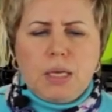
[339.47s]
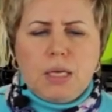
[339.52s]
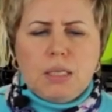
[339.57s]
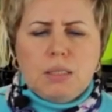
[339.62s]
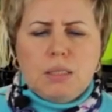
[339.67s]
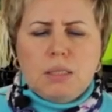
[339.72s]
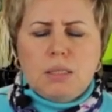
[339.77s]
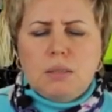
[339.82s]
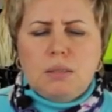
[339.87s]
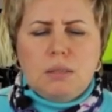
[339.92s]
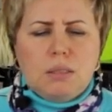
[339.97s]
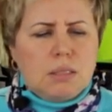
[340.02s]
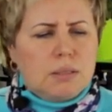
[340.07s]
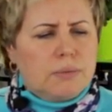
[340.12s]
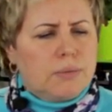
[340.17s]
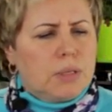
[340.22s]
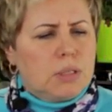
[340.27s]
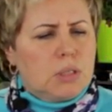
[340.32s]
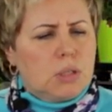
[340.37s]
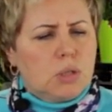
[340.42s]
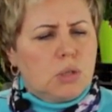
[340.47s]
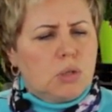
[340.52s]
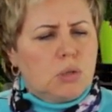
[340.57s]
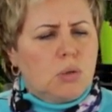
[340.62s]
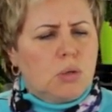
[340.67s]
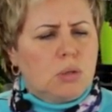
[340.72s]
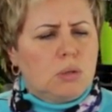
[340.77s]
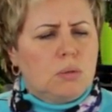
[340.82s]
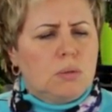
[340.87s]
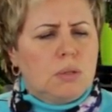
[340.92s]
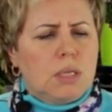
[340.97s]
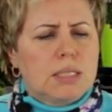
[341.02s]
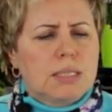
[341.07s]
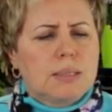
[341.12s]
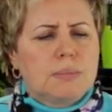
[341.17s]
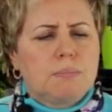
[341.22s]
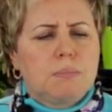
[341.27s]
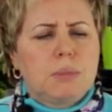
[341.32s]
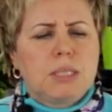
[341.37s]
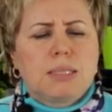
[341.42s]
Это называется сорт у
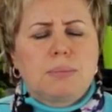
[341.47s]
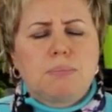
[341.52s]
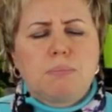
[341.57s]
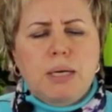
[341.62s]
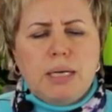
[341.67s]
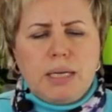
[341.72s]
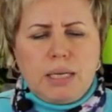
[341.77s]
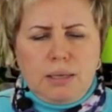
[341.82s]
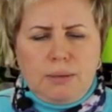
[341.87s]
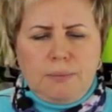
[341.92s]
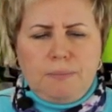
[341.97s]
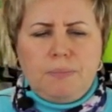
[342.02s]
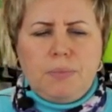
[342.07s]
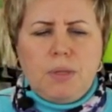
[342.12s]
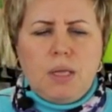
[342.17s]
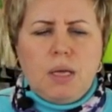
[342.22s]
нас Мисс Мэри.